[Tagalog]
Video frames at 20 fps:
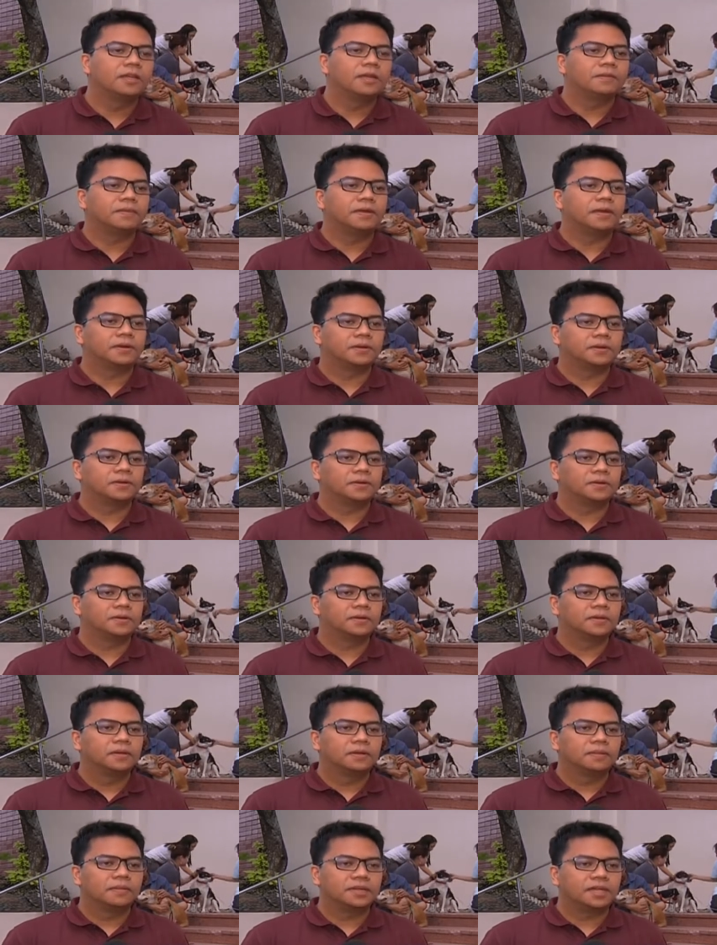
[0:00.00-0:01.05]
merong
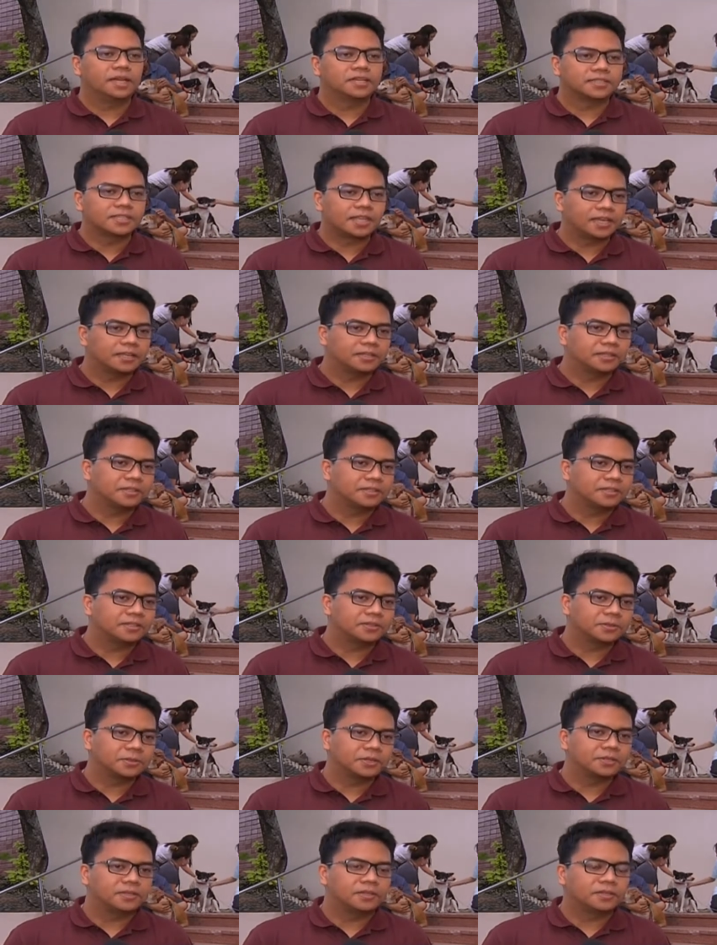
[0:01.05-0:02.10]
may anxiety
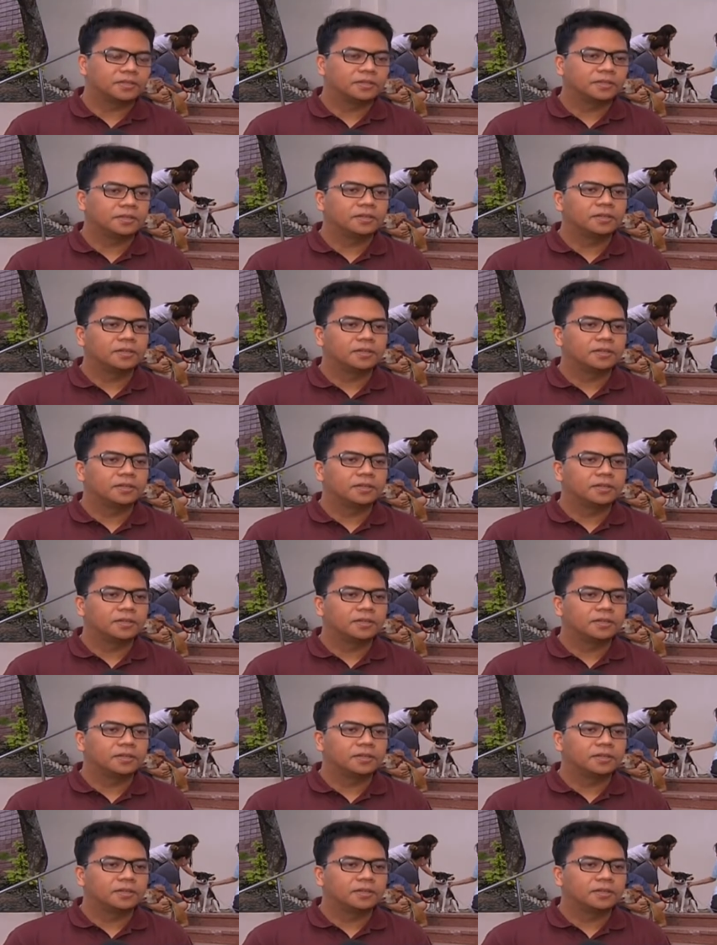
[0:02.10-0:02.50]
disorder,